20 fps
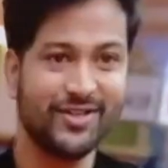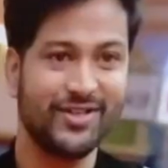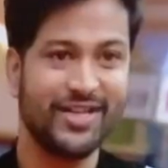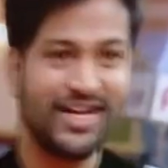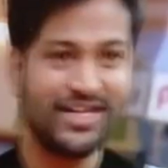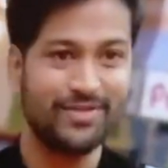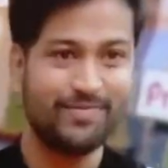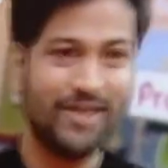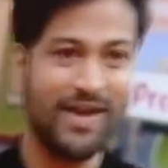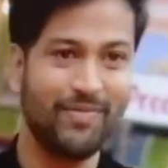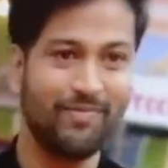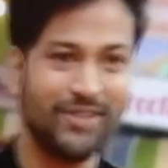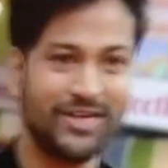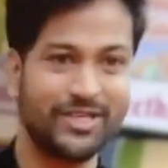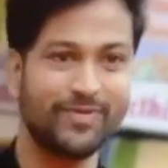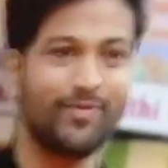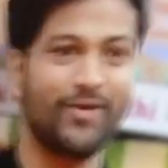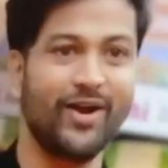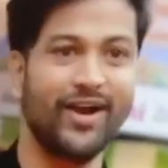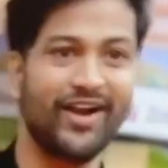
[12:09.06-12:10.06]
బాయ్ థ్యాంక్స్
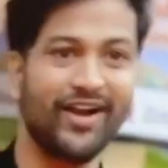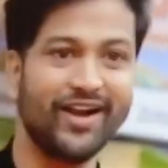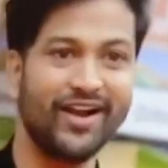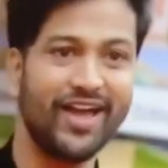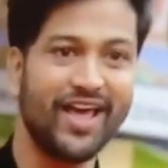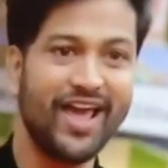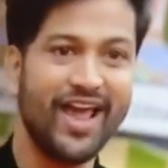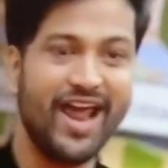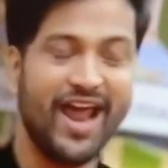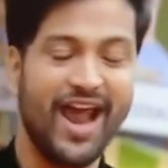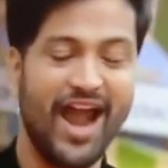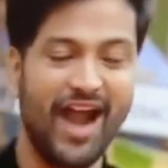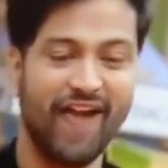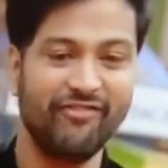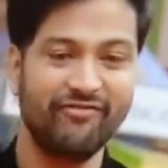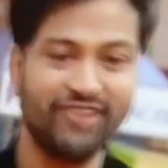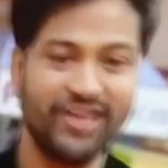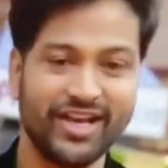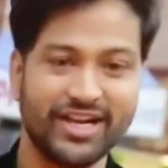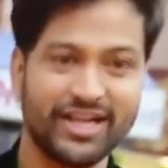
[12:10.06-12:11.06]
ఫర్ వాచింగ్ మీ
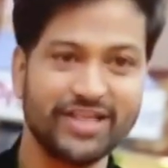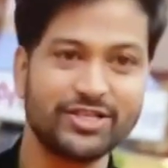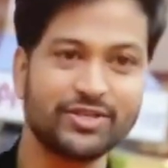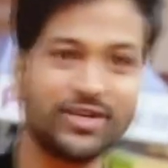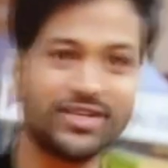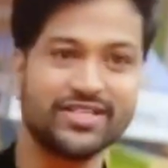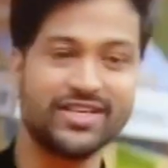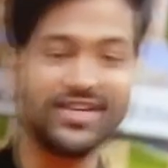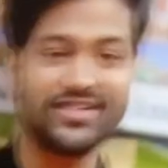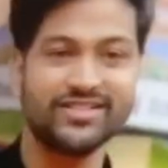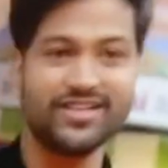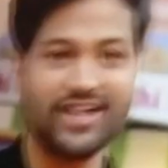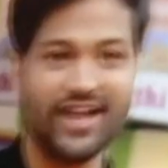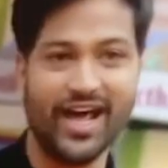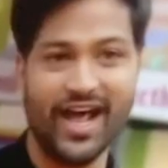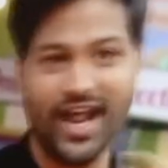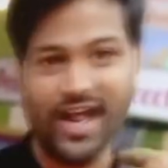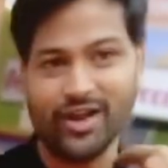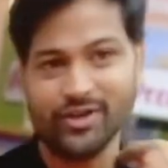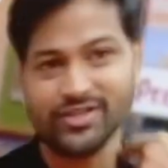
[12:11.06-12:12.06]
వచ్చేసి నరాలు వస్తాయి